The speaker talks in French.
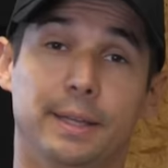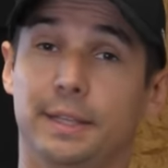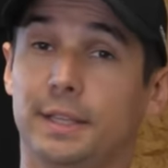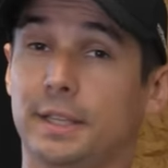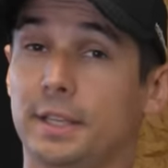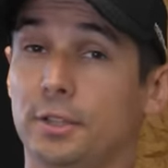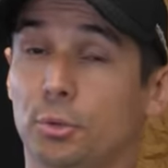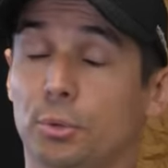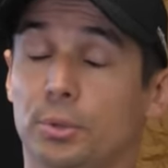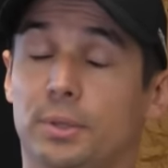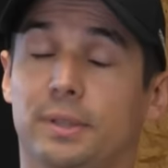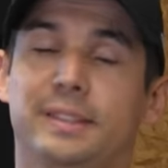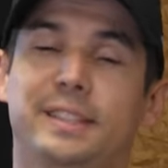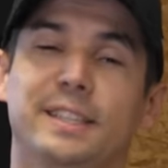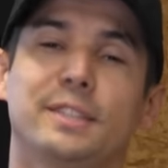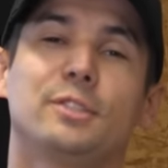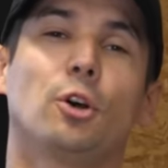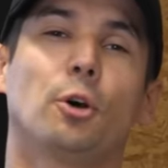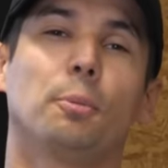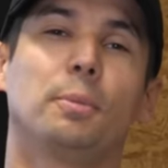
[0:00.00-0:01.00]
Il est donc
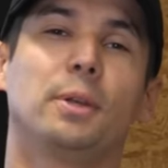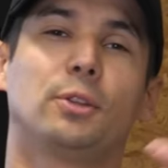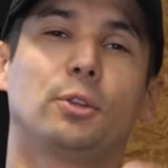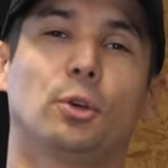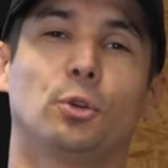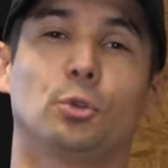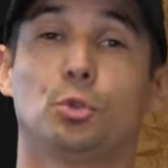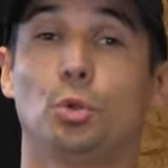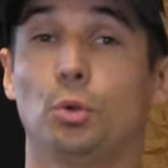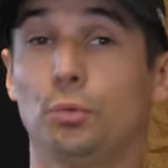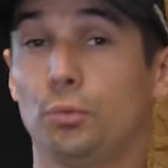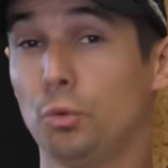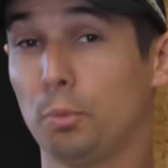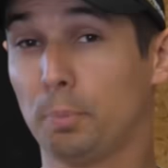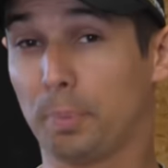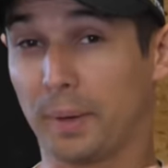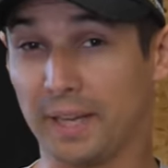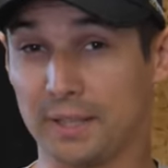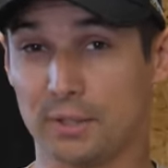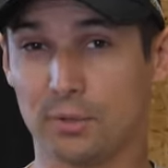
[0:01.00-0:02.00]
désormais temps de vous
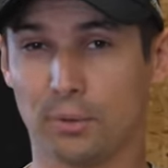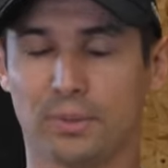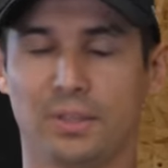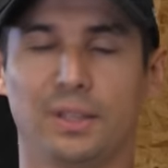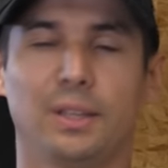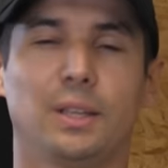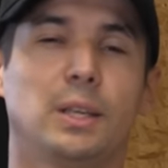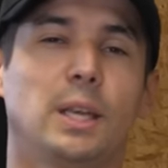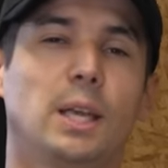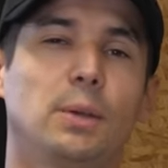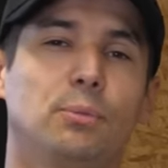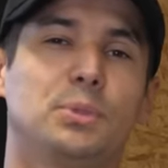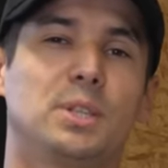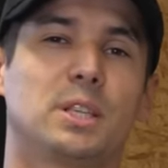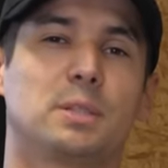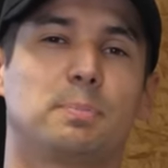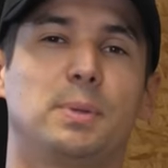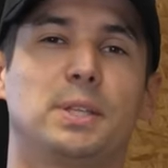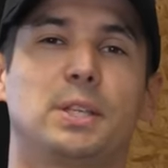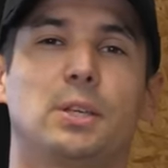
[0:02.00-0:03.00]
présenter et vous
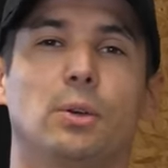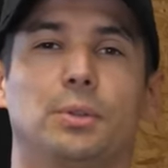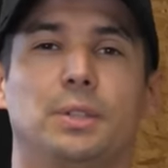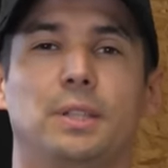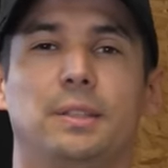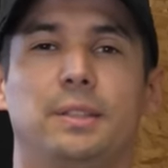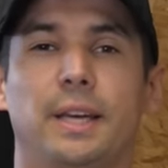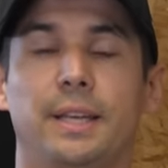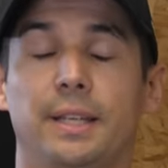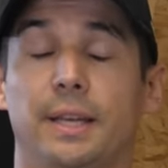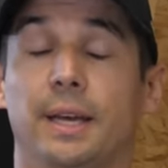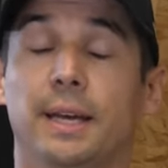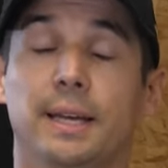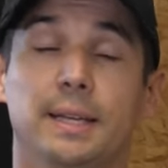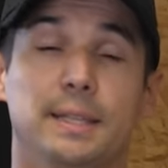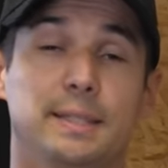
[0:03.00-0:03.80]
expliquer en détail